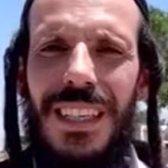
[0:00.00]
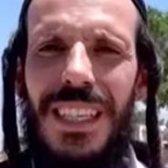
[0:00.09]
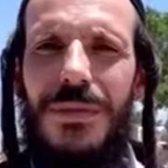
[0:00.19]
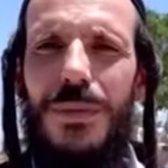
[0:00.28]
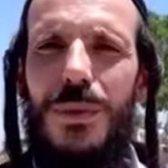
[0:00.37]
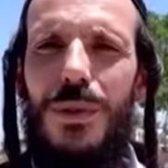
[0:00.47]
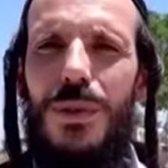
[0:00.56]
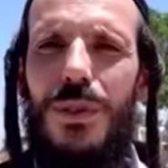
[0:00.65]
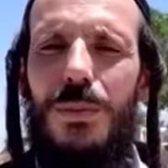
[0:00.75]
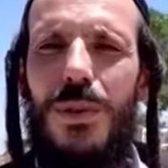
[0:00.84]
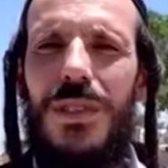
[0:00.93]
Il faut
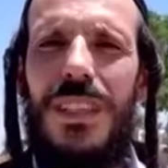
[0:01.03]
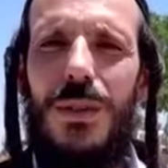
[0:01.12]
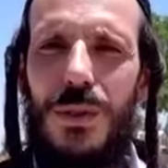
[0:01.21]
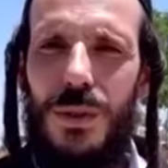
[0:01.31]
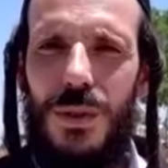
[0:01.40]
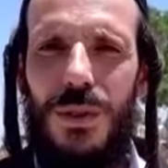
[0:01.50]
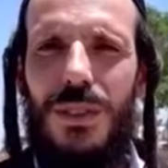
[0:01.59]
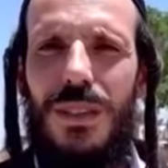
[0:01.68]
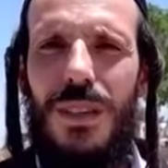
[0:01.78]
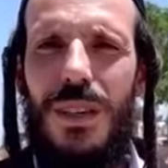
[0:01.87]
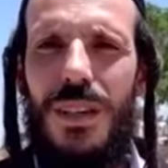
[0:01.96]
penser aux autres,
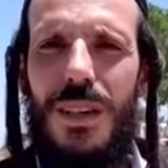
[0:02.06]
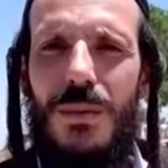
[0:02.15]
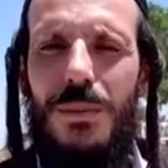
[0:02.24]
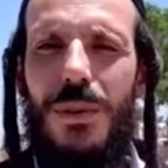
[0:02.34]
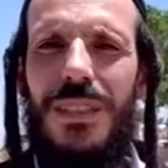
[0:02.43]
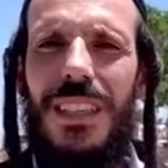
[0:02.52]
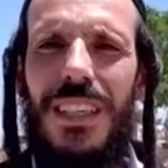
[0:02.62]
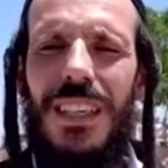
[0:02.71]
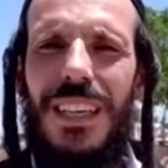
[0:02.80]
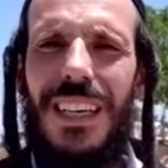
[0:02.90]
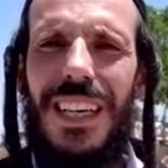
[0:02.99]

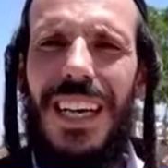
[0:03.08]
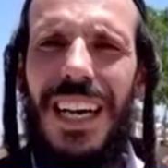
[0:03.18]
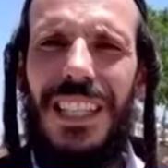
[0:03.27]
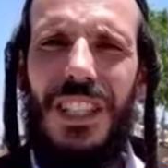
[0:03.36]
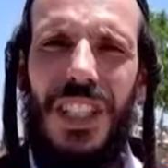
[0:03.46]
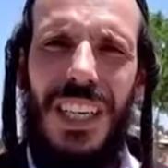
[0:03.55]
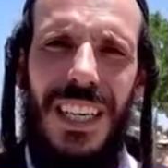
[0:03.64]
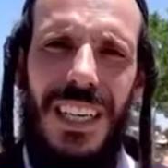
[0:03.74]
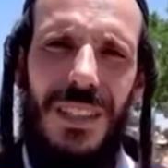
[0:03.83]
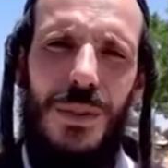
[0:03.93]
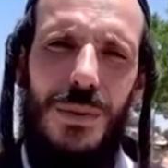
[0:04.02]
penser à
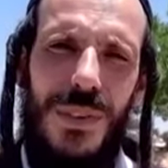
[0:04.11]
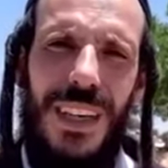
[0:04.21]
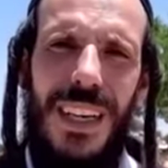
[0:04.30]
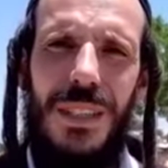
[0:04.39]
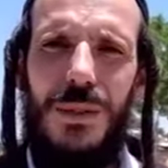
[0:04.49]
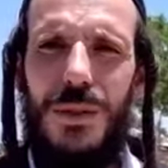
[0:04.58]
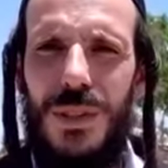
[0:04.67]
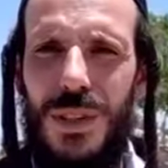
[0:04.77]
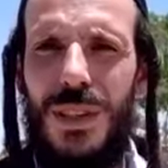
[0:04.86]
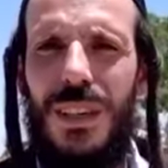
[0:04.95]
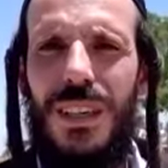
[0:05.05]
chacun de nos frères et de nos
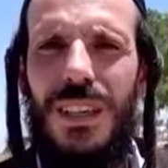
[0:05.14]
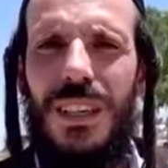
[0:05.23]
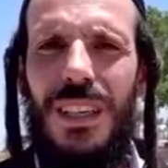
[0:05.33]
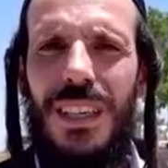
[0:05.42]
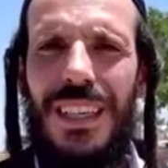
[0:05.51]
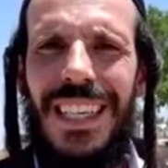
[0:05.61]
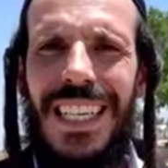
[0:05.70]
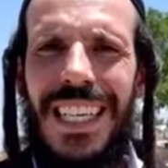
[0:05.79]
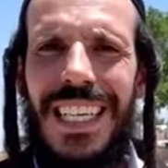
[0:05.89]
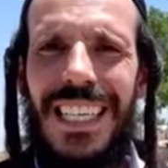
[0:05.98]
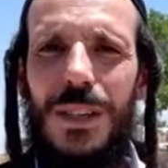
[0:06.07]
sœurs
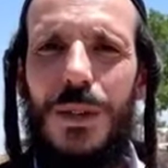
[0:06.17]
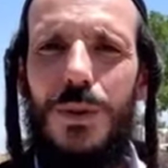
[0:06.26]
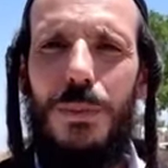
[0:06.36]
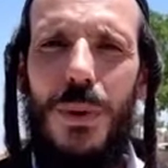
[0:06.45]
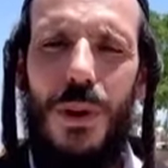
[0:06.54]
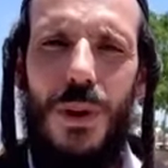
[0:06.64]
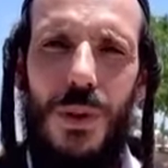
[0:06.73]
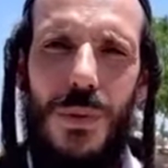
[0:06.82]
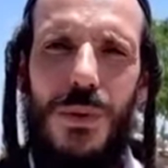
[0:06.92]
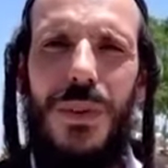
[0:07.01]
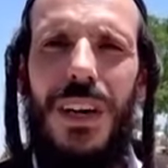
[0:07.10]
qui ne sont pas encore
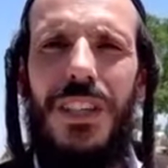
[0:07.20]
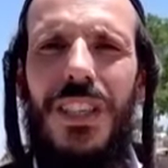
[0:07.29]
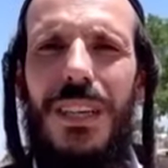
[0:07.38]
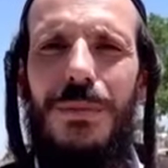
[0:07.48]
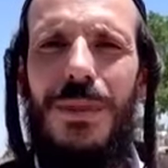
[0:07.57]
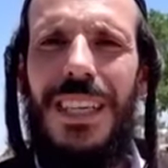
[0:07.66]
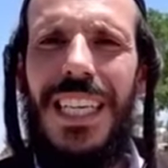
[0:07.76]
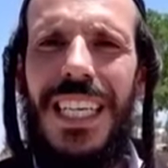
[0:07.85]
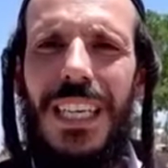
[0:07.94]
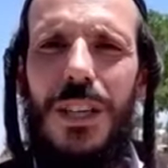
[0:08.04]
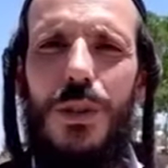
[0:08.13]
revenus vers Hachem,
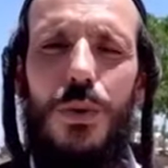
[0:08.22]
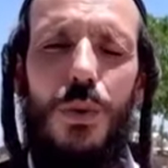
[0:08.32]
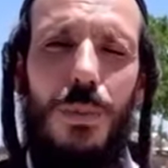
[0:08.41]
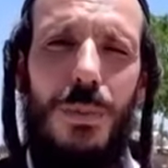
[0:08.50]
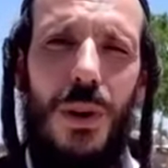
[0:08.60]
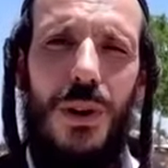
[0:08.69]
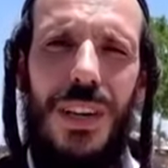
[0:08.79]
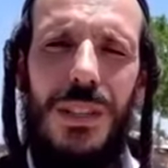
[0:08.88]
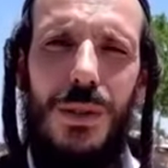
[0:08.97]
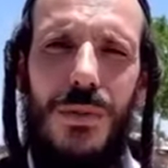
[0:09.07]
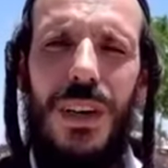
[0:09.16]
qui ne tournent pas encore
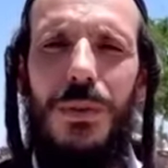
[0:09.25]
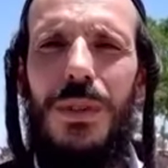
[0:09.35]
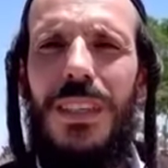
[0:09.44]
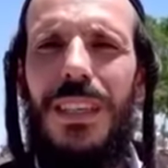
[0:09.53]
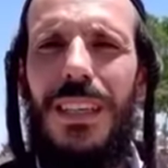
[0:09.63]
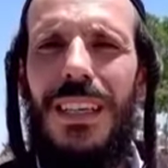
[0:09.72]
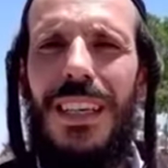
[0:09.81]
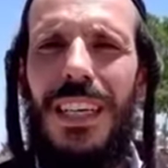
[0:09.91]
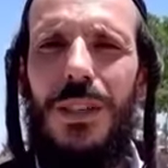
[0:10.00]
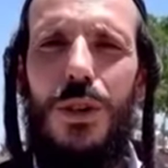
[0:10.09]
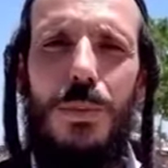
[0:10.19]
les yeux vers lui,
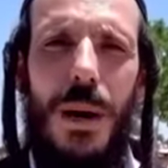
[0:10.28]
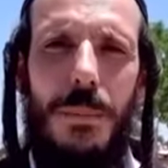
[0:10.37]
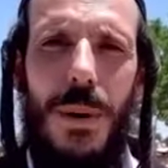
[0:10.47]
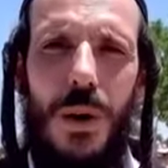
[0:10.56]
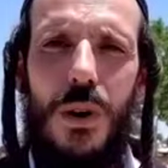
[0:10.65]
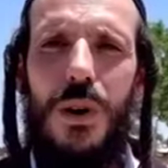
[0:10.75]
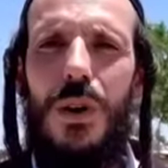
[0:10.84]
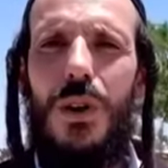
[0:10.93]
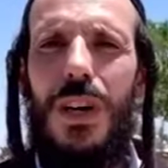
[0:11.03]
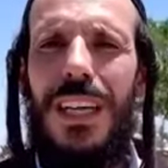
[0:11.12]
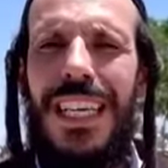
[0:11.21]
qui ne lui parlent pas
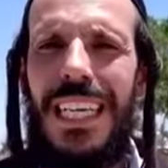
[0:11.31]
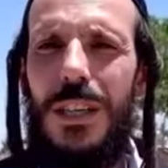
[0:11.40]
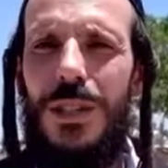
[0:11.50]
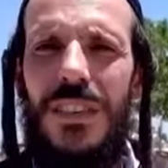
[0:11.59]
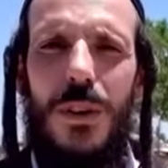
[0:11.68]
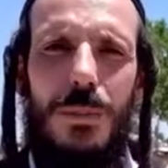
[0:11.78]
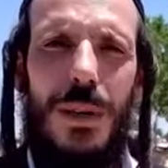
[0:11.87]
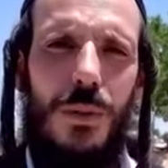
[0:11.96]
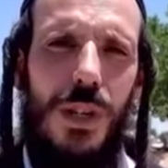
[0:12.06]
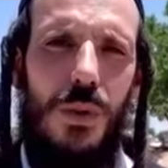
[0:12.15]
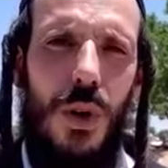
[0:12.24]
encore, qui ne s'efforcent pas
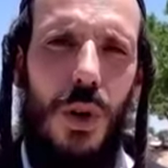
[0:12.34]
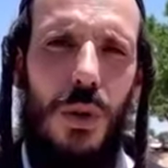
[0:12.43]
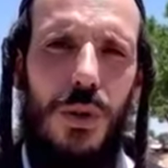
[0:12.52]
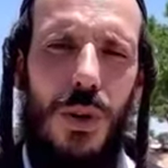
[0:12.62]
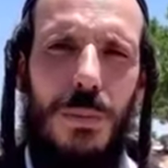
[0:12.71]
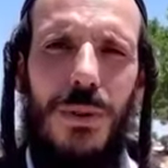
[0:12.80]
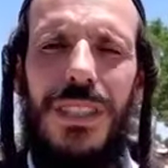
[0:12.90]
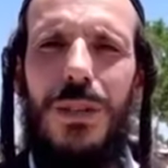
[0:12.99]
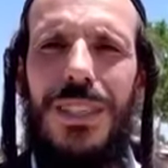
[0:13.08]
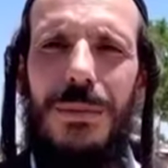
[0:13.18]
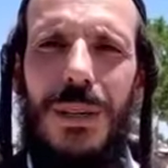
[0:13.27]
tous les jours encore de se repentir,
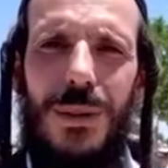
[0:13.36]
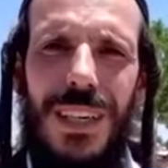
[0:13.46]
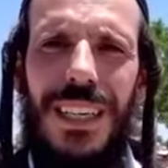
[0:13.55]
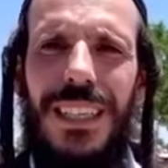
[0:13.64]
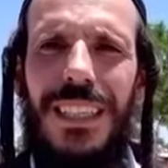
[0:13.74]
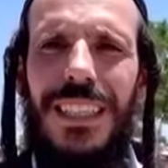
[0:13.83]
de s'améliorer,